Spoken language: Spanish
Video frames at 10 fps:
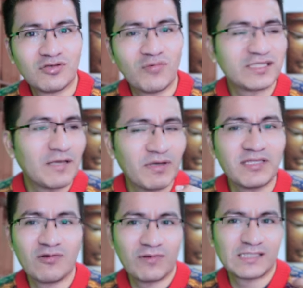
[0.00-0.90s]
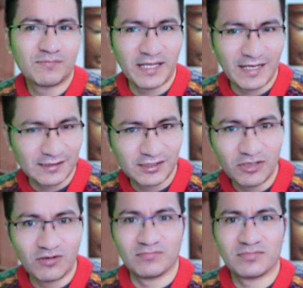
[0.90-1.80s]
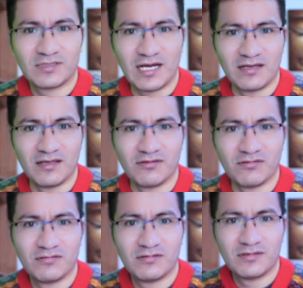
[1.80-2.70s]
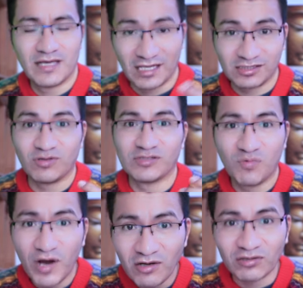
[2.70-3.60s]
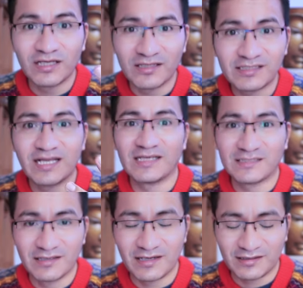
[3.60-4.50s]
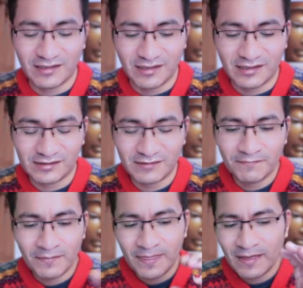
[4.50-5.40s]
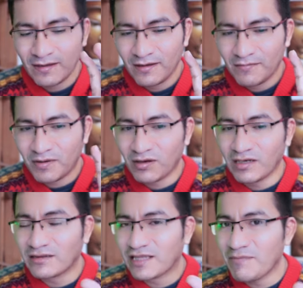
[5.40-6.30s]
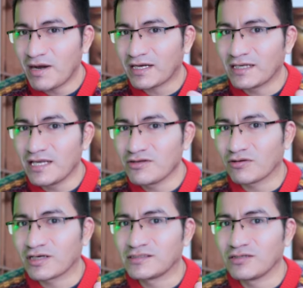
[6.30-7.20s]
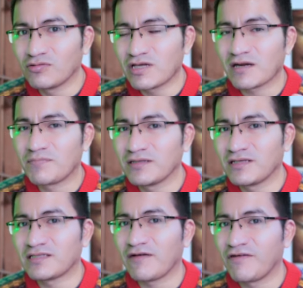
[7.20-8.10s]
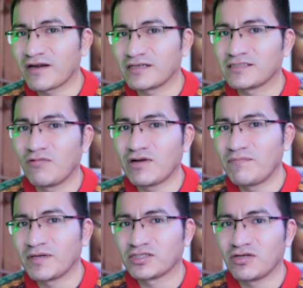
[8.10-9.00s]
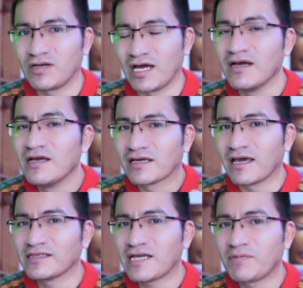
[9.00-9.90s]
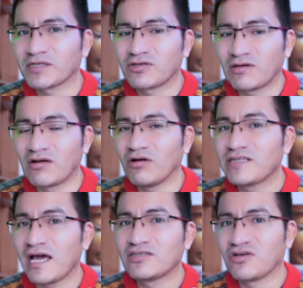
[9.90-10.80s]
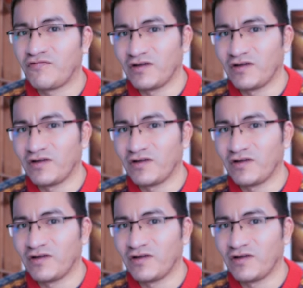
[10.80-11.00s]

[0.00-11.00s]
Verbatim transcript: tú vas a pedir una explicación, cariño. Esto es bueno, te dicen las energías. Pero en el tema, cariño, que si tú de repente te aferras a una persona, que esa persona no te ha hecho